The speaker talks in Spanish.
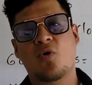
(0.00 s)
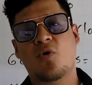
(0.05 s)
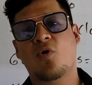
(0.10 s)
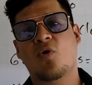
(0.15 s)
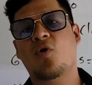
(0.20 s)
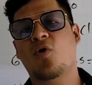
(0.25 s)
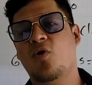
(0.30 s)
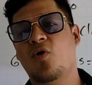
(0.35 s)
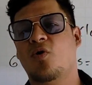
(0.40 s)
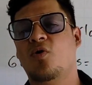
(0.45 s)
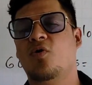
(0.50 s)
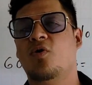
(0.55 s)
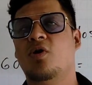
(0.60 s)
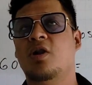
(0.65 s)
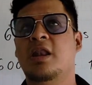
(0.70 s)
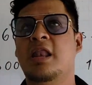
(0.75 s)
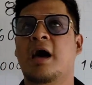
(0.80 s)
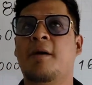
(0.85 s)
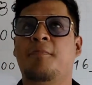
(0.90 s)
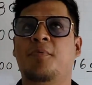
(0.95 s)
o
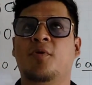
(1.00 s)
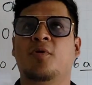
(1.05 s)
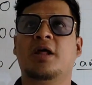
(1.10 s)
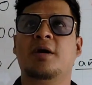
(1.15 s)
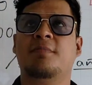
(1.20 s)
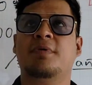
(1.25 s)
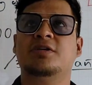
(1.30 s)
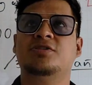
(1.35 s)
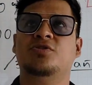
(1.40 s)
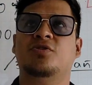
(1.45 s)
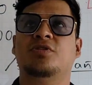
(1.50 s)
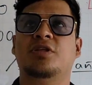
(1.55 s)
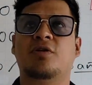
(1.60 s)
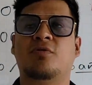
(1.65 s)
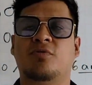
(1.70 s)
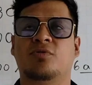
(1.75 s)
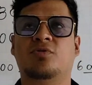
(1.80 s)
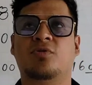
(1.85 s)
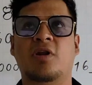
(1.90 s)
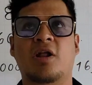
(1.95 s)
la programación del
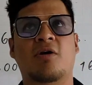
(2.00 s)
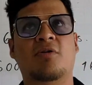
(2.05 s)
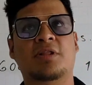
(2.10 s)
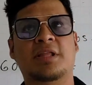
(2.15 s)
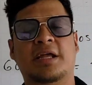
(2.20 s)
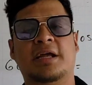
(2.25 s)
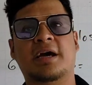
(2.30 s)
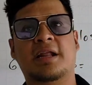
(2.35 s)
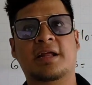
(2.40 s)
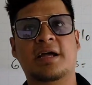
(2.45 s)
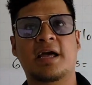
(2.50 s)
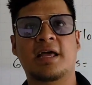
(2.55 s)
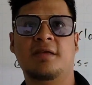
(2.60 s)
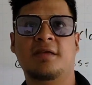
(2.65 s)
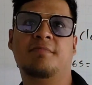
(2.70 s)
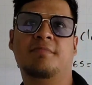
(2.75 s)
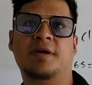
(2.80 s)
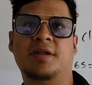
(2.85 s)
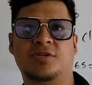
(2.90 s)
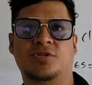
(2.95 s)
controlador de carga del
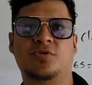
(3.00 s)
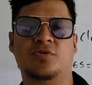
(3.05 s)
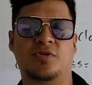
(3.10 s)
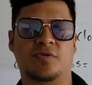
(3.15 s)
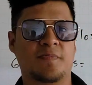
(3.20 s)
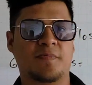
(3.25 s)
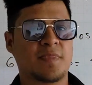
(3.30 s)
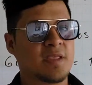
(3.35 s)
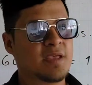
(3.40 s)
inversor.